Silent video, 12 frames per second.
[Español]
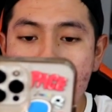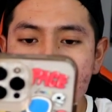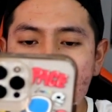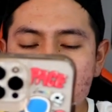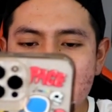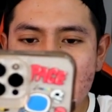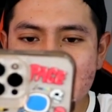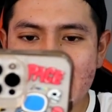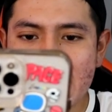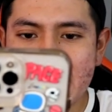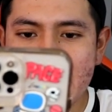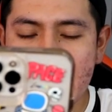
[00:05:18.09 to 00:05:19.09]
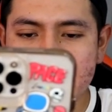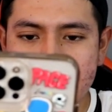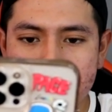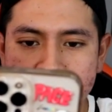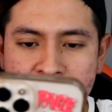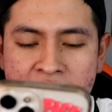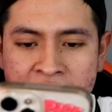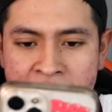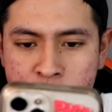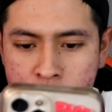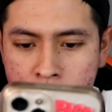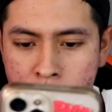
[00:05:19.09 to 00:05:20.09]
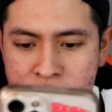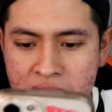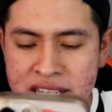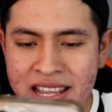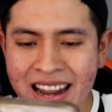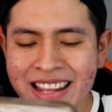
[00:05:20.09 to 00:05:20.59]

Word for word: Vamos a lanzar al gigante. Tranquilitos que vamos a lanzar